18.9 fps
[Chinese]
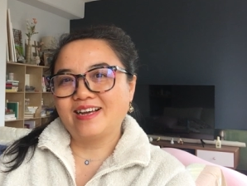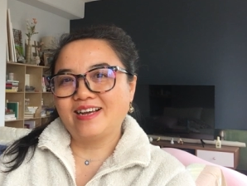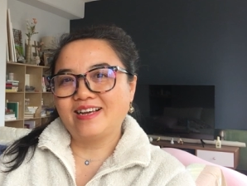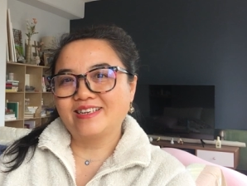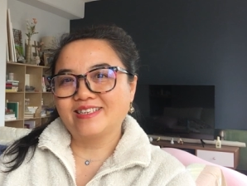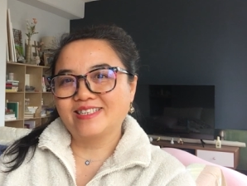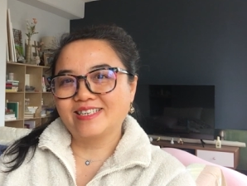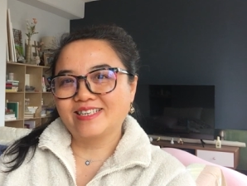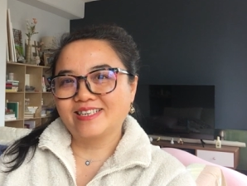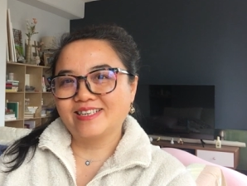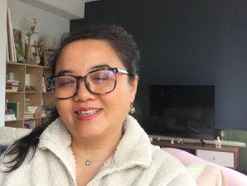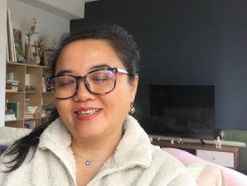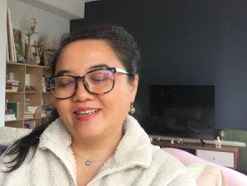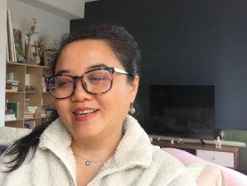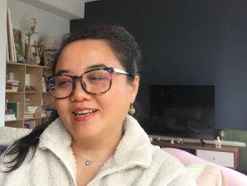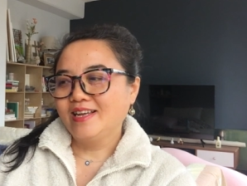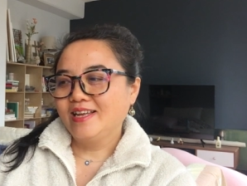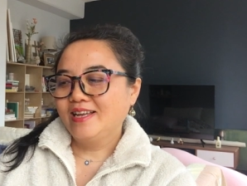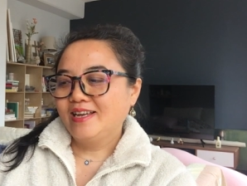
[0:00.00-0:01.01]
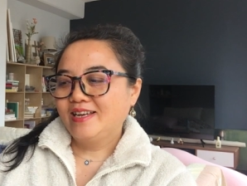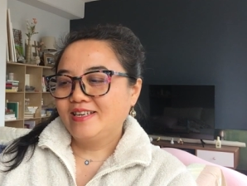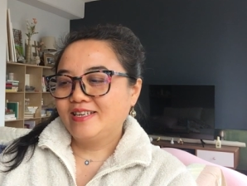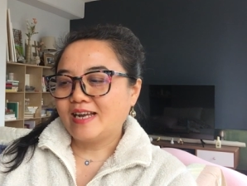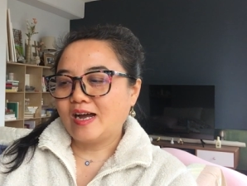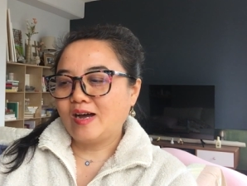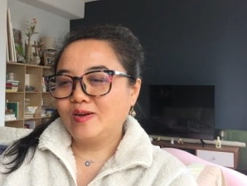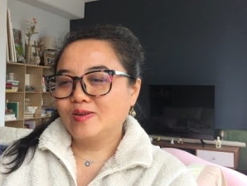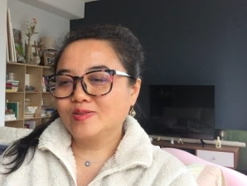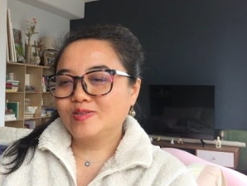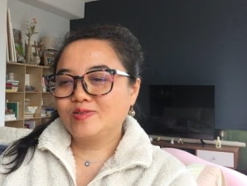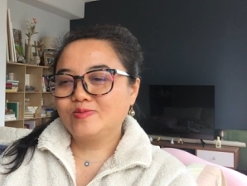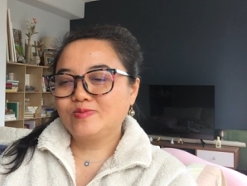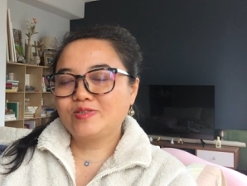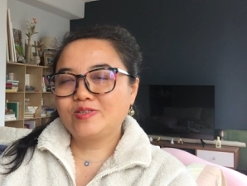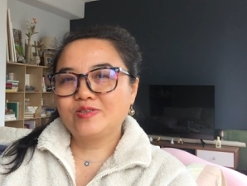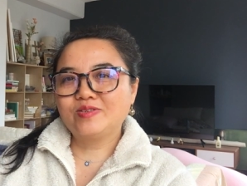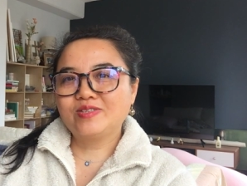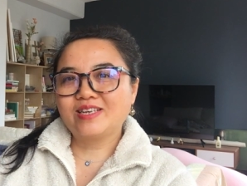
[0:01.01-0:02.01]
哈，这个，然后苏
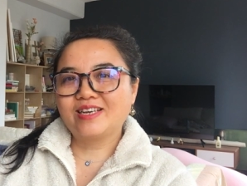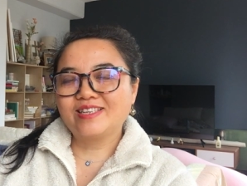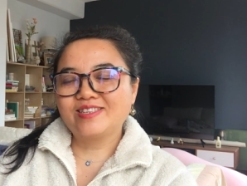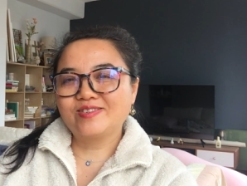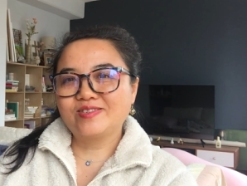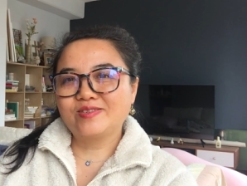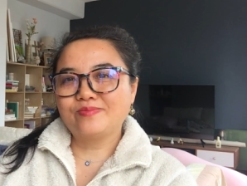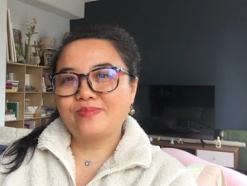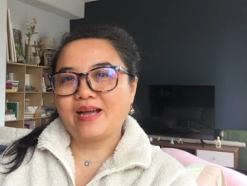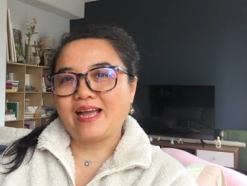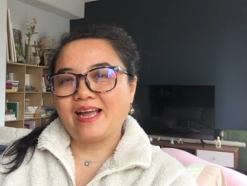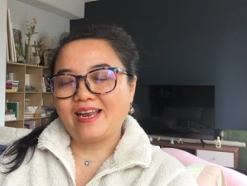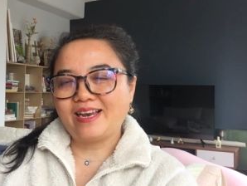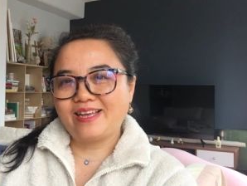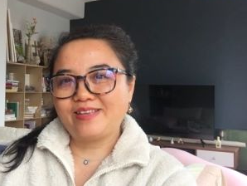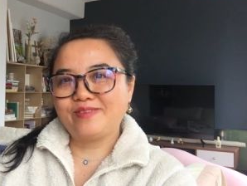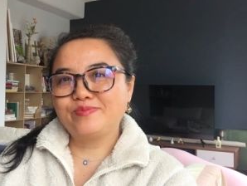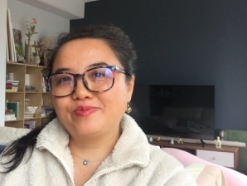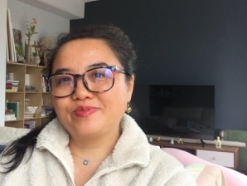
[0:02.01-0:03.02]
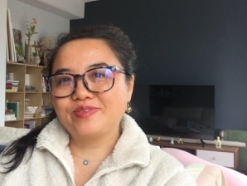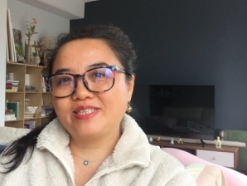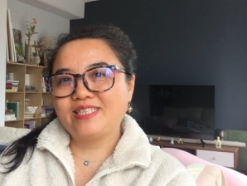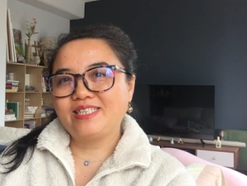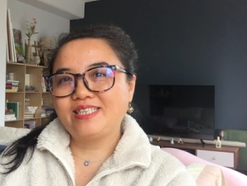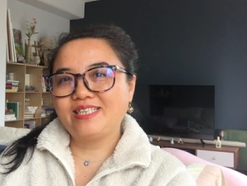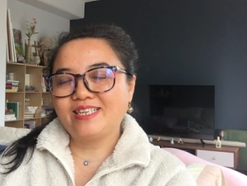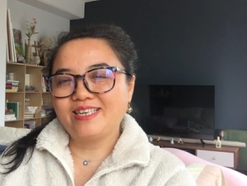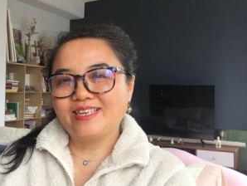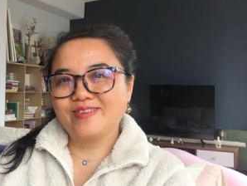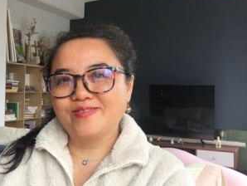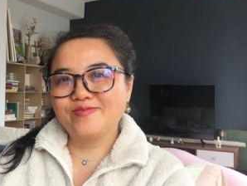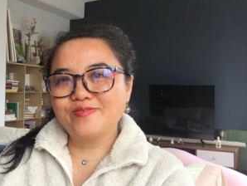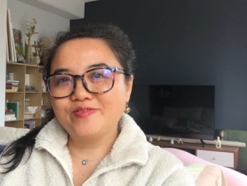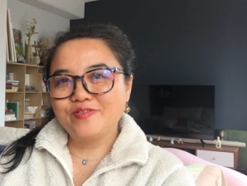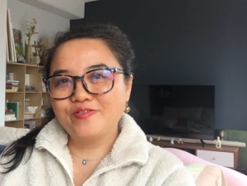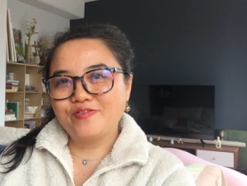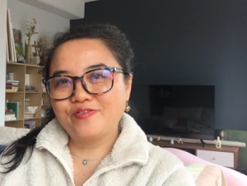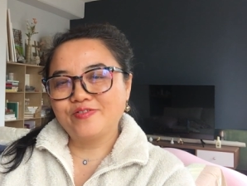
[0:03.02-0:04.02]
州呢，就是排了一部戏《灵
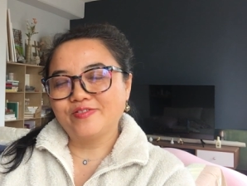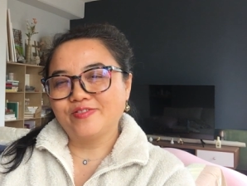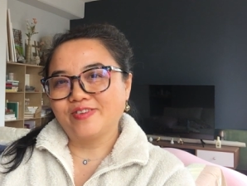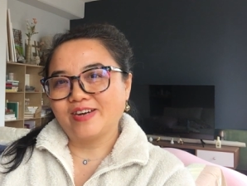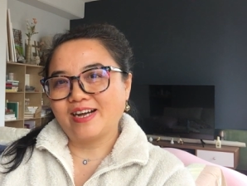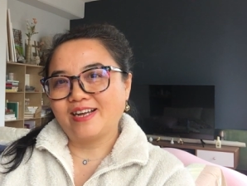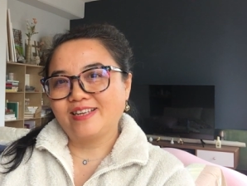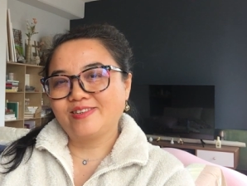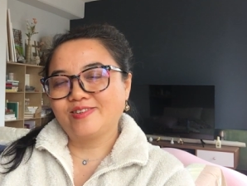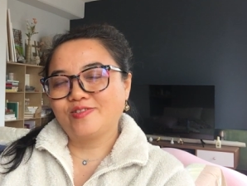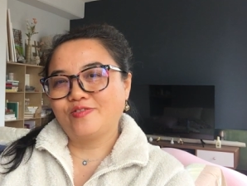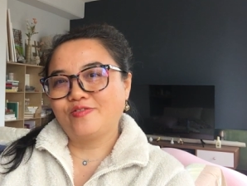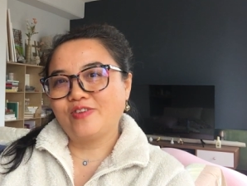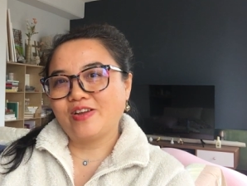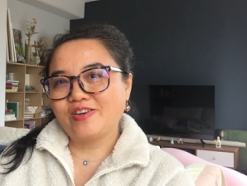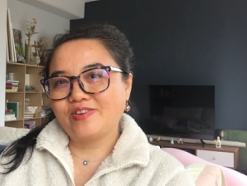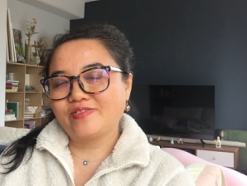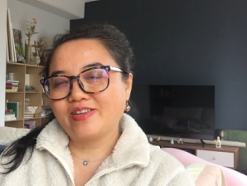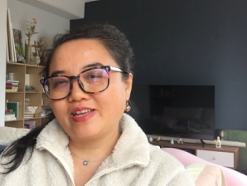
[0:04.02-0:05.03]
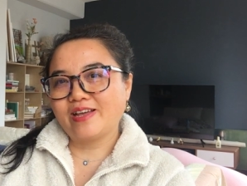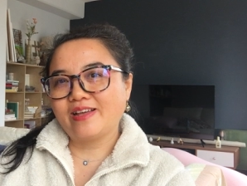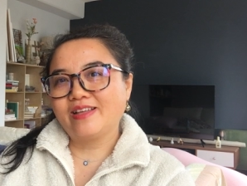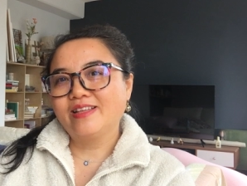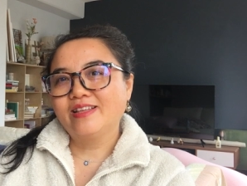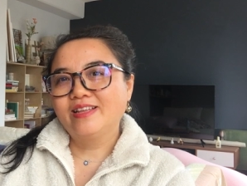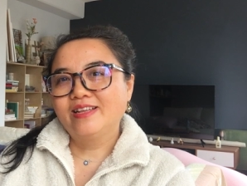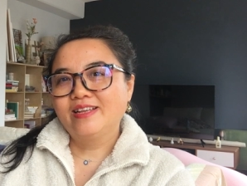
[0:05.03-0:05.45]
乌赋》啊，就是范仲淹，